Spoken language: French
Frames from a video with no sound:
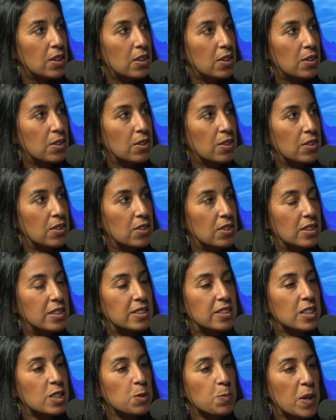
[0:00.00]
euh,
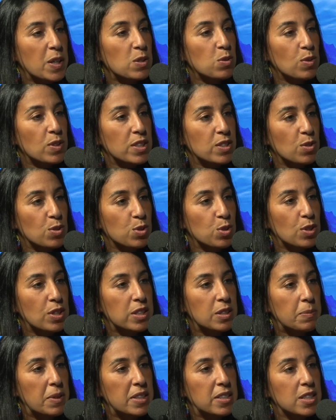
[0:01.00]
les experts sur les enjeux
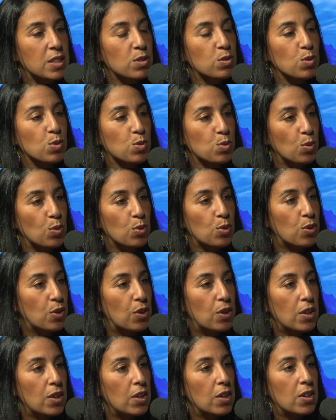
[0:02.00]
climatiques, ce sont